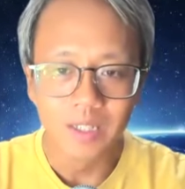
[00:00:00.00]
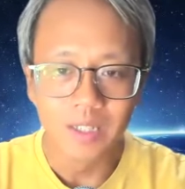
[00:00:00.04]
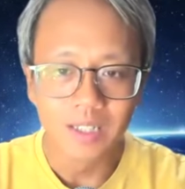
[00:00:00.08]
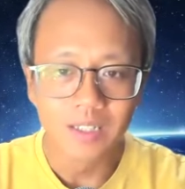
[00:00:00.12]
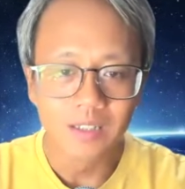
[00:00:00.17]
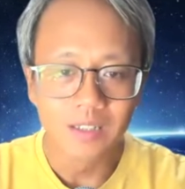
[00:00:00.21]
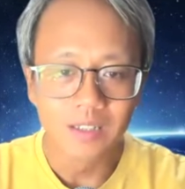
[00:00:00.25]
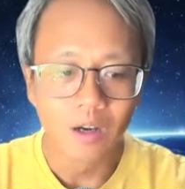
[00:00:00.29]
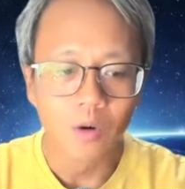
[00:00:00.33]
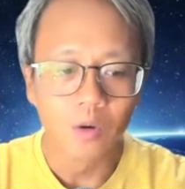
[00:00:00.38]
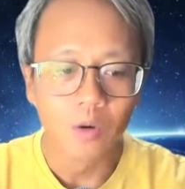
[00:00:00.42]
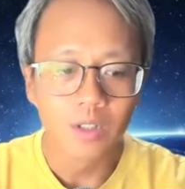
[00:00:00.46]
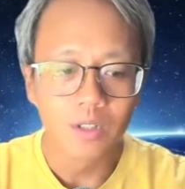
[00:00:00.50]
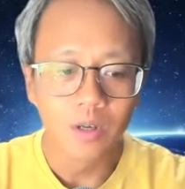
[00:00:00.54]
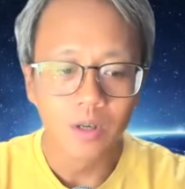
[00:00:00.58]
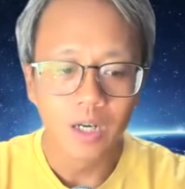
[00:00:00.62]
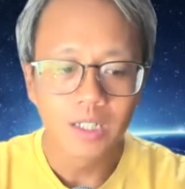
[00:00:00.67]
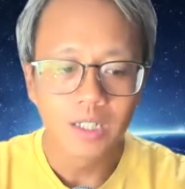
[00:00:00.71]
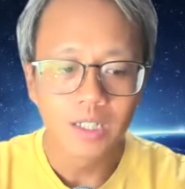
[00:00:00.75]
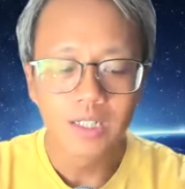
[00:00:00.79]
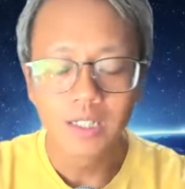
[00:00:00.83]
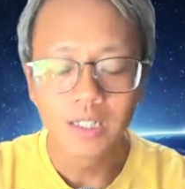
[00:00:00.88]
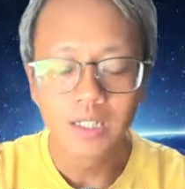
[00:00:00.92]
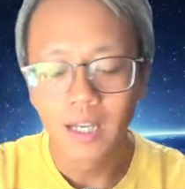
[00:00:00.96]
么意思啊？我我
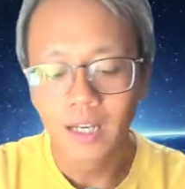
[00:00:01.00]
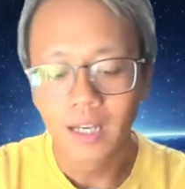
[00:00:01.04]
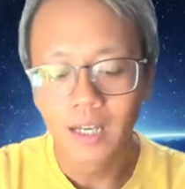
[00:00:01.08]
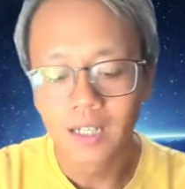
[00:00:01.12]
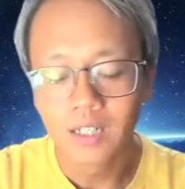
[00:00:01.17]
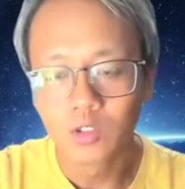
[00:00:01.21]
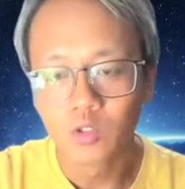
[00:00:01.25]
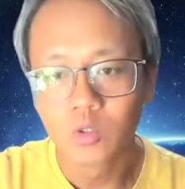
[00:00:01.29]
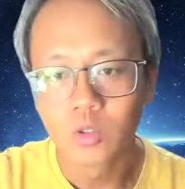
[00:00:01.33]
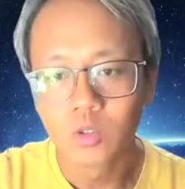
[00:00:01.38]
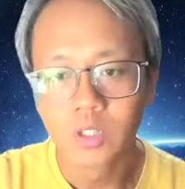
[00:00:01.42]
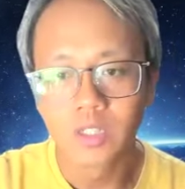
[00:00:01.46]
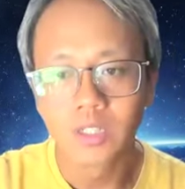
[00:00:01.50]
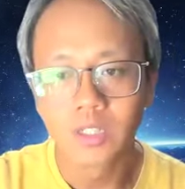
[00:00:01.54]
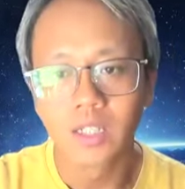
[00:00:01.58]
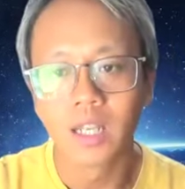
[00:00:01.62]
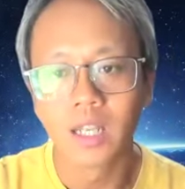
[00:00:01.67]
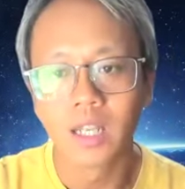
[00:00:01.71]
要先来做一个简